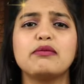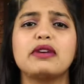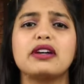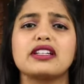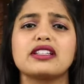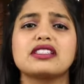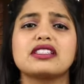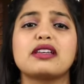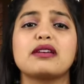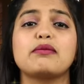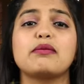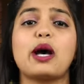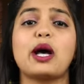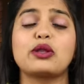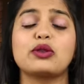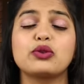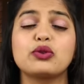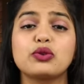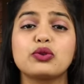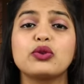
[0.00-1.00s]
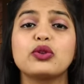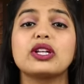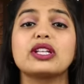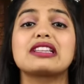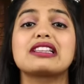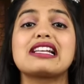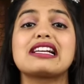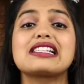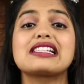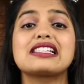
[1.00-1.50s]
बट इसके बातों को
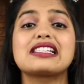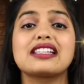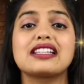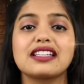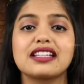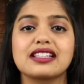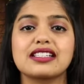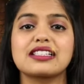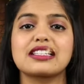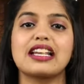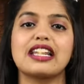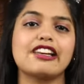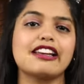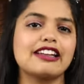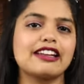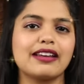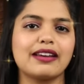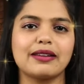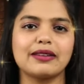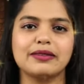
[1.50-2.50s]
इतना सीरियस नहीं लेना